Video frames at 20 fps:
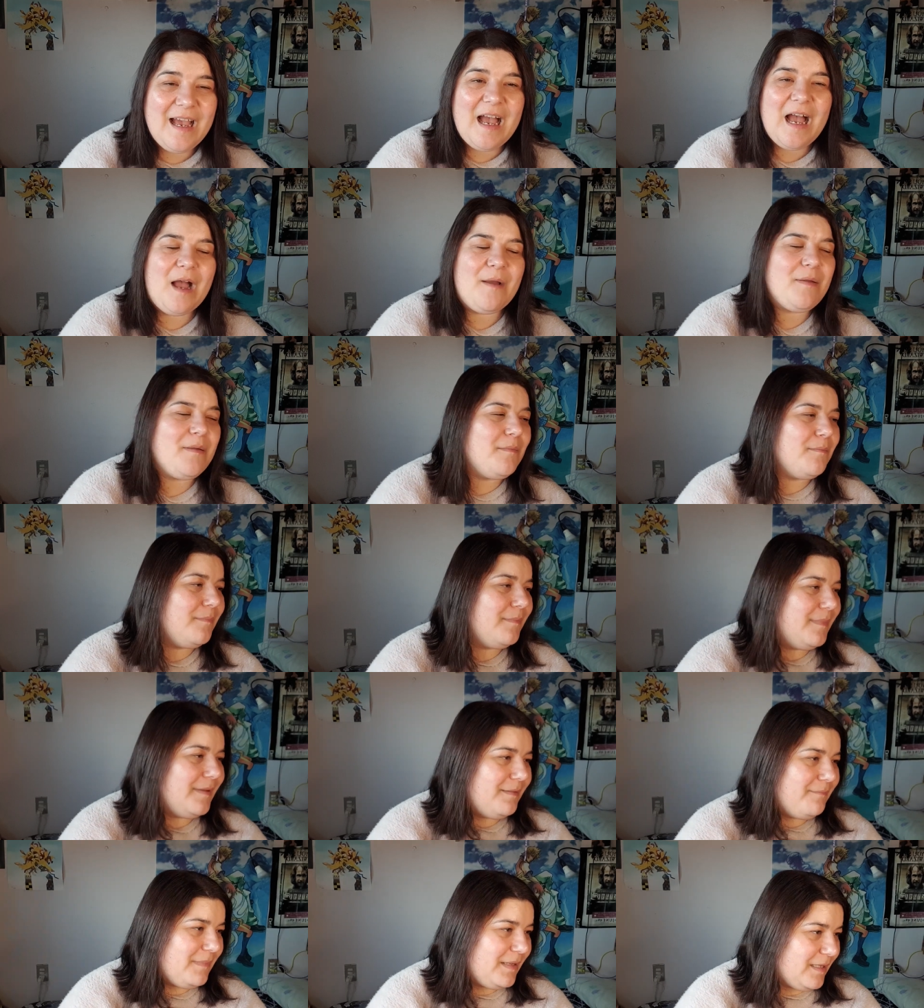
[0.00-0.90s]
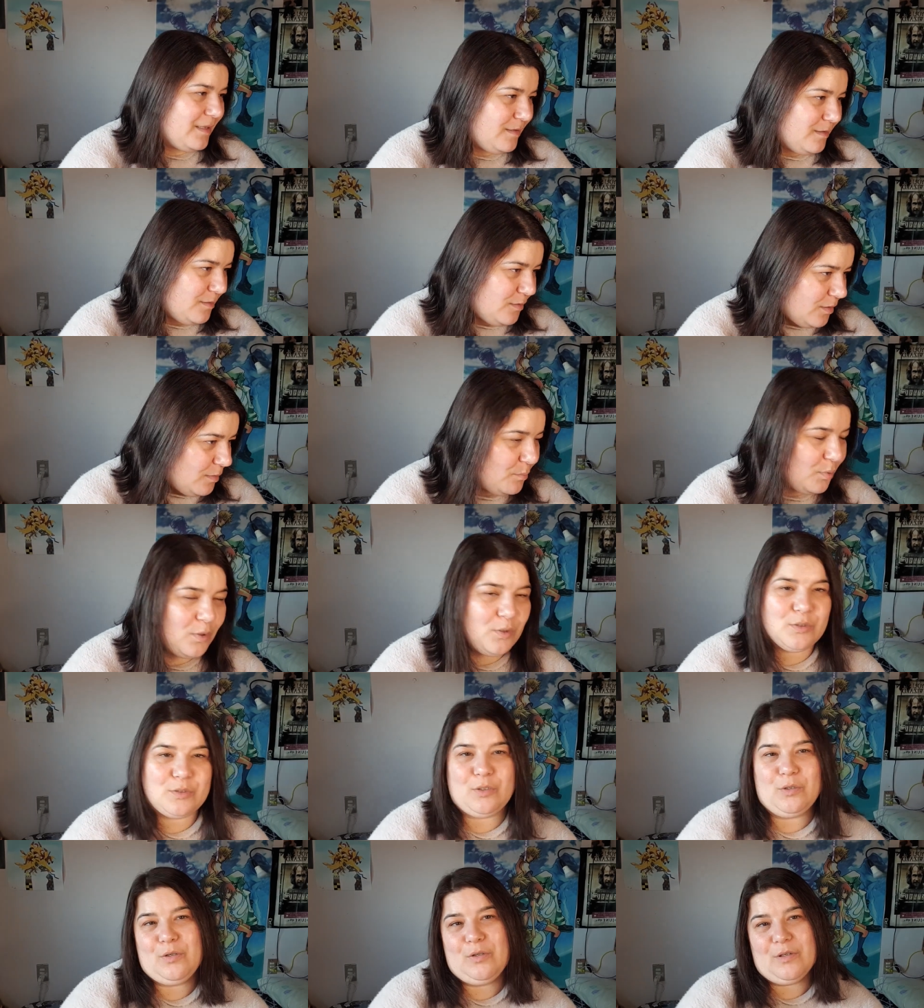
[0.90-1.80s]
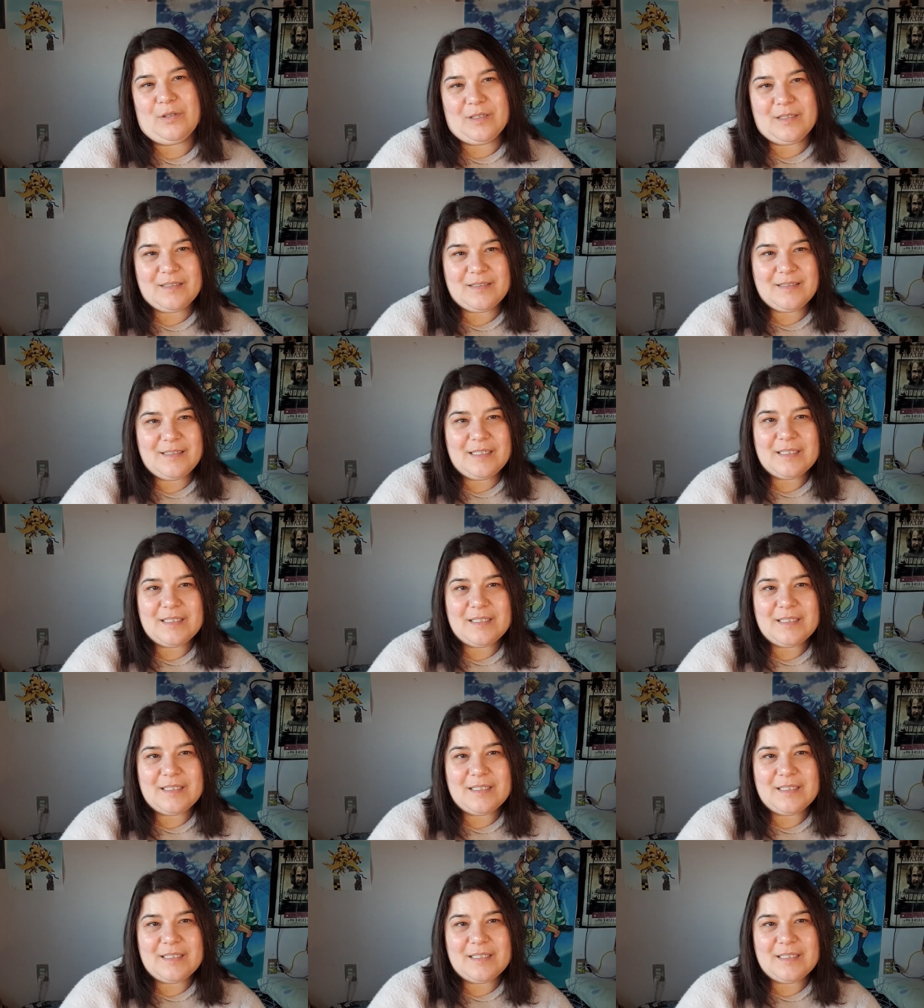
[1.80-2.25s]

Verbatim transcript: a mí me, toca un poco cojones.